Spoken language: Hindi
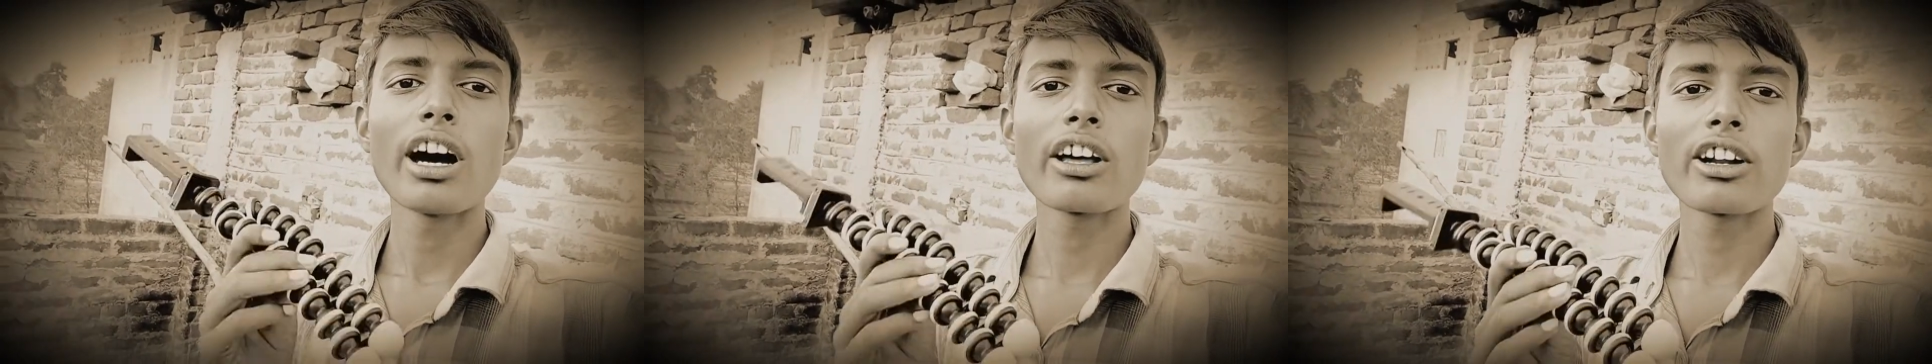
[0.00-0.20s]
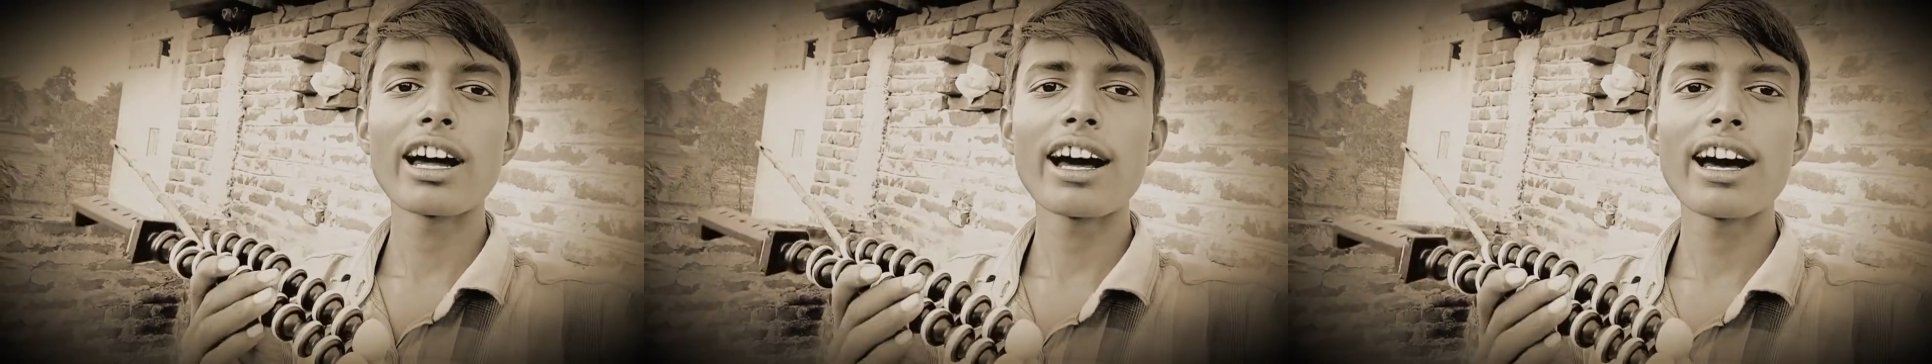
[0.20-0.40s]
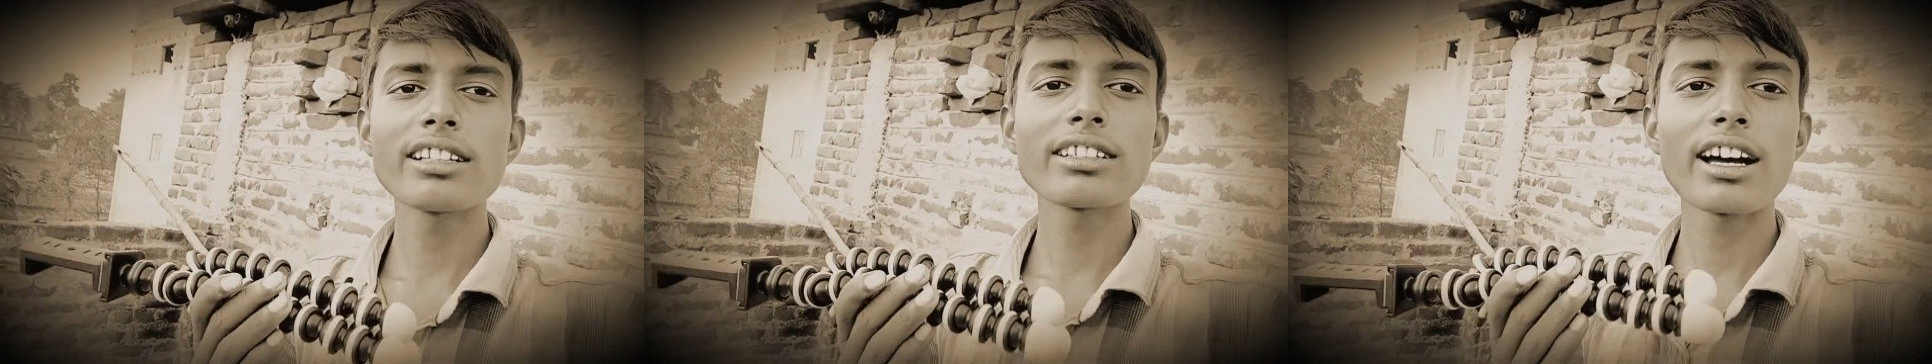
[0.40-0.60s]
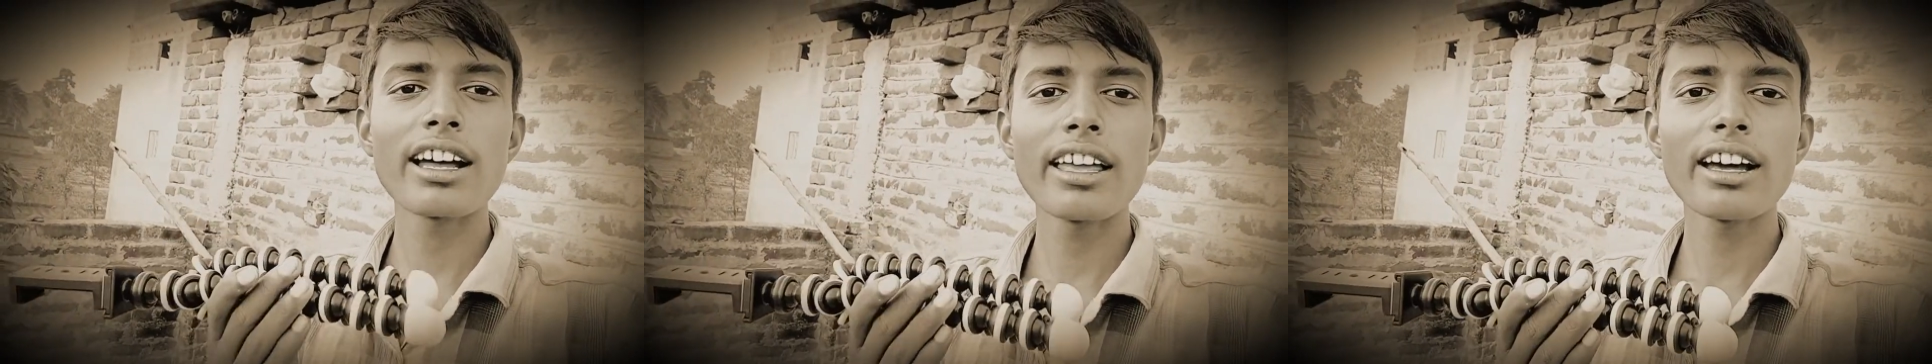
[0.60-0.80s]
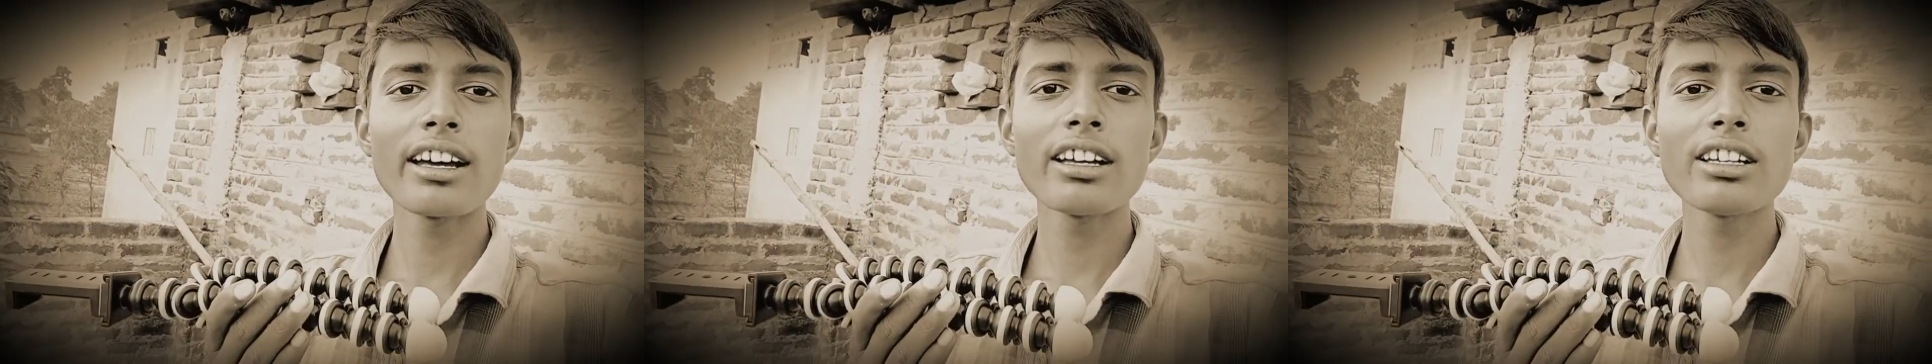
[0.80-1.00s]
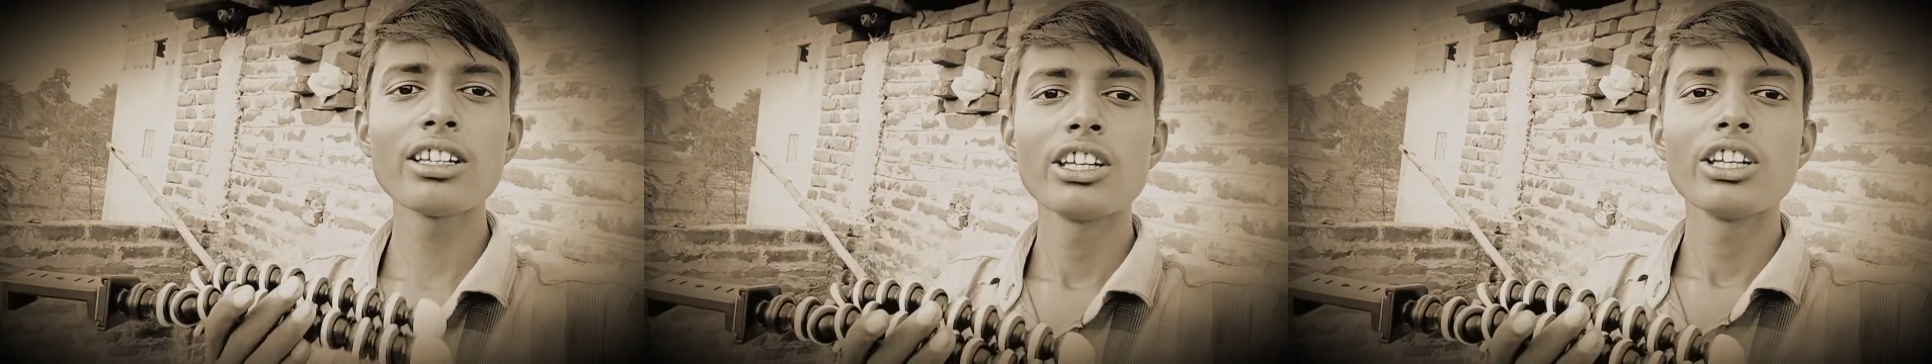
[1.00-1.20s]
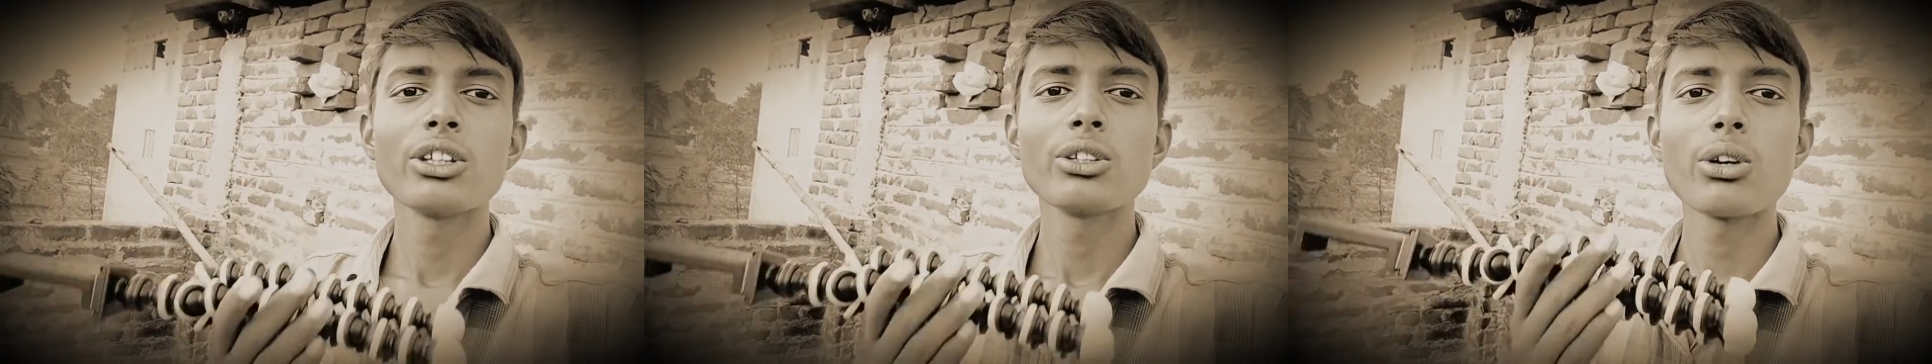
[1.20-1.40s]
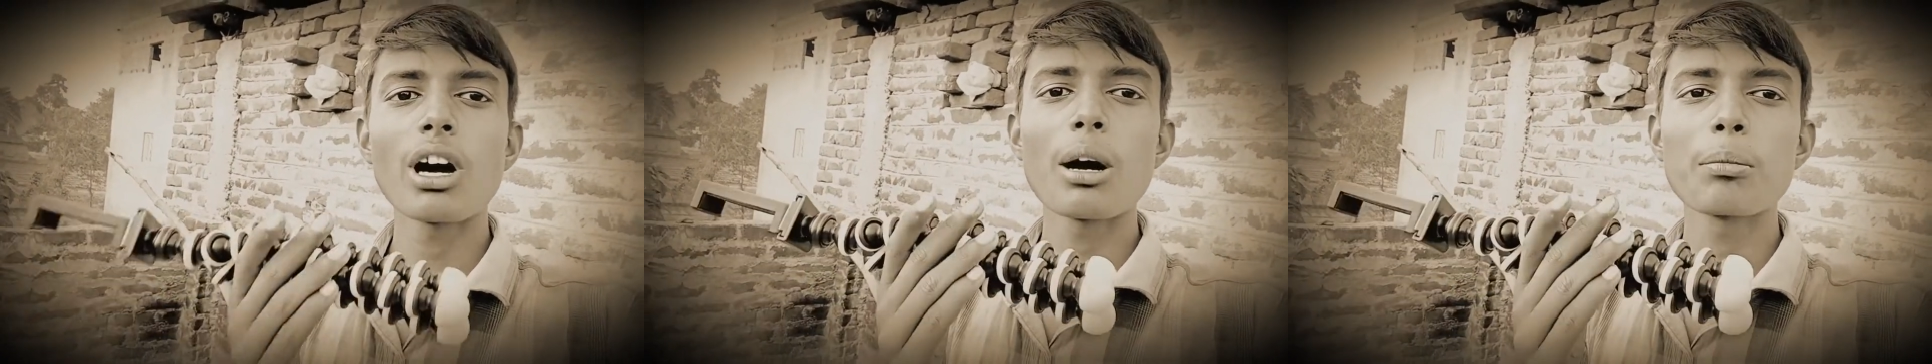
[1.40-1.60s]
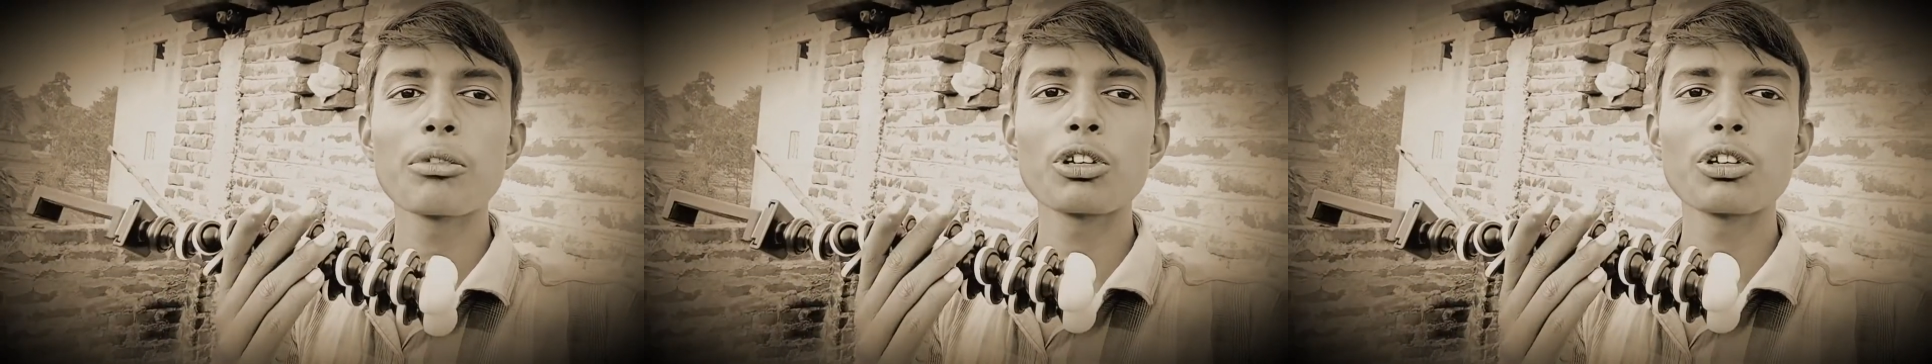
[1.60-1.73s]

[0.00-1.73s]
और आज आया है तो